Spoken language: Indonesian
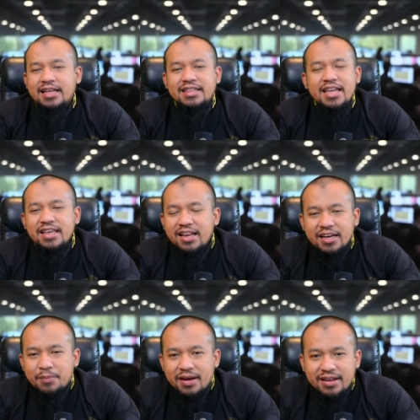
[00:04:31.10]
tanyalah
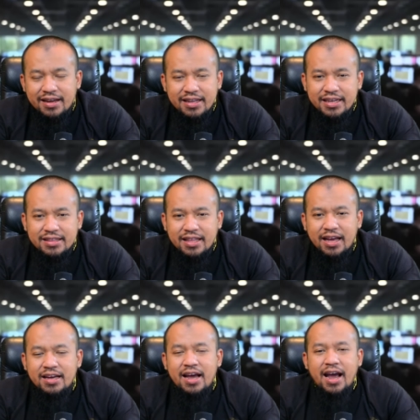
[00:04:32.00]
kepada anak
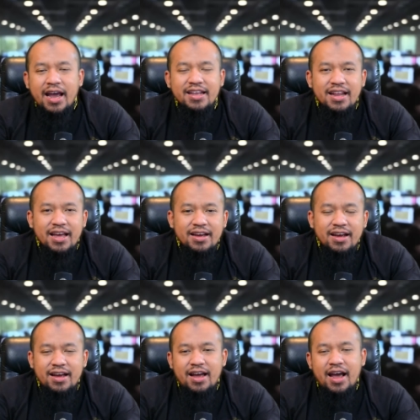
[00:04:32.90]
kita hai nak
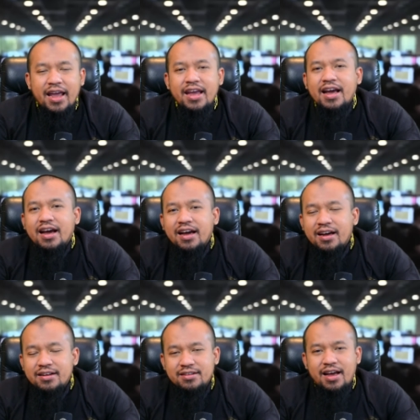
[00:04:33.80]
ayah kakak
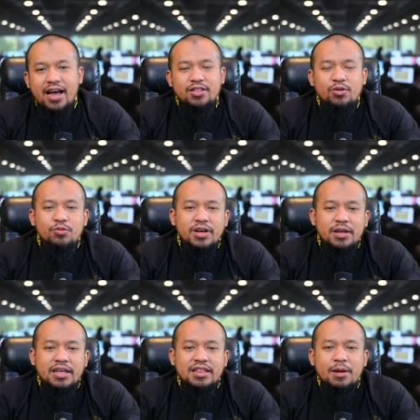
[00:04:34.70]
atau
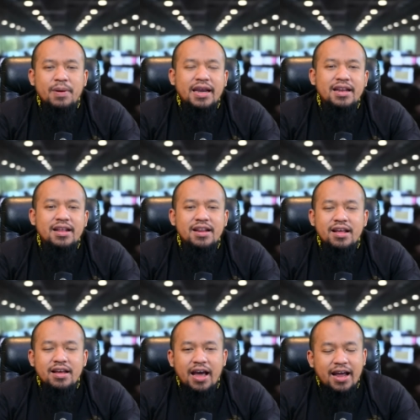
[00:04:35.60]
mungkin kita panggilan
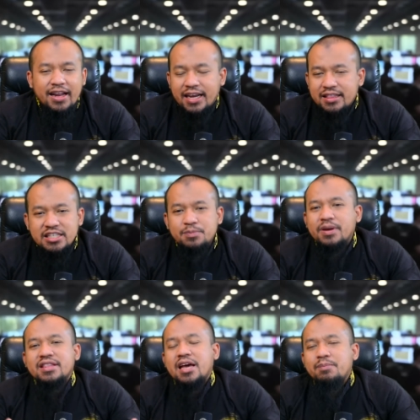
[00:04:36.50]
anak kita
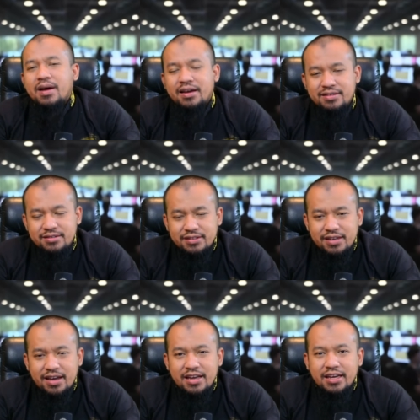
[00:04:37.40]
seperti apa
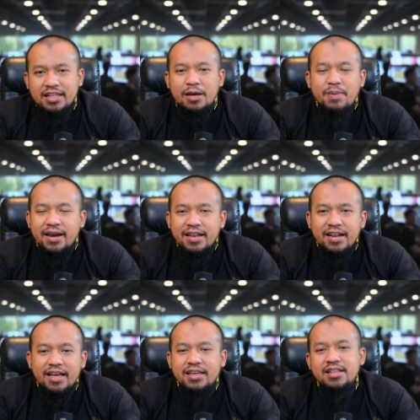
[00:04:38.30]
ya kita panggil
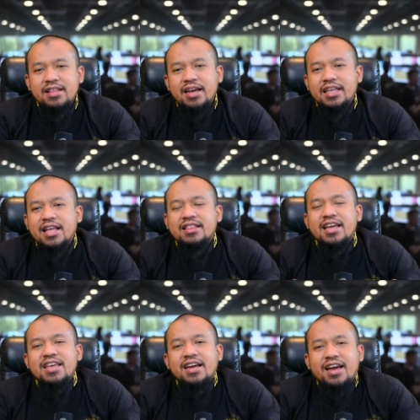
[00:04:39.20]
anak kita kita
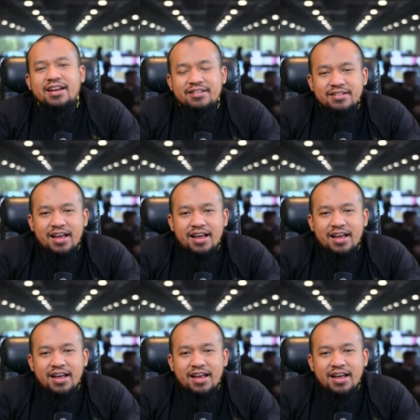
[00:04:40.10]
tanyakan